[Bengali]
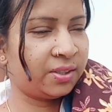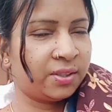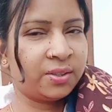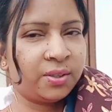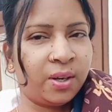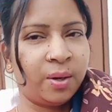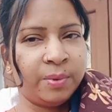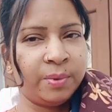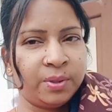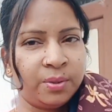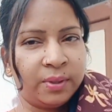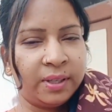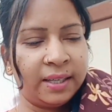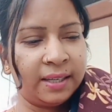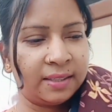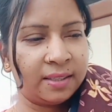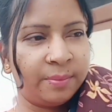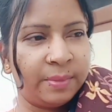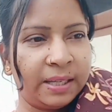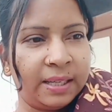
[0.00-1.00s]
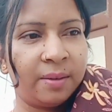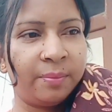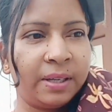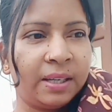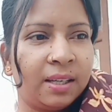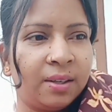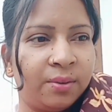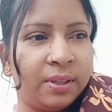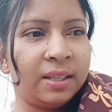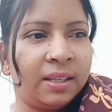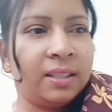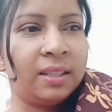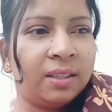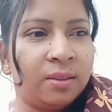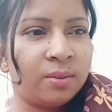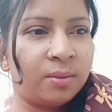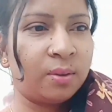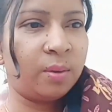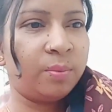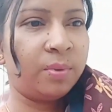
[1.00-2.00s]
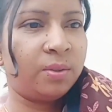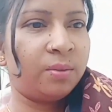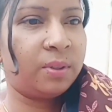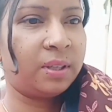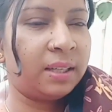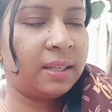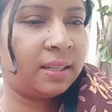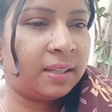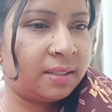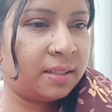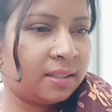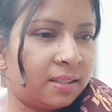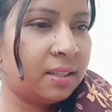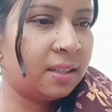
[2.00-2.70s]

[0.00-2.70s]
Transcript: সবই শুকিয়ে গেছে মেঘলা মেঘলা ওয়েদার কিন্তু সবই শুকিয়ে গেছে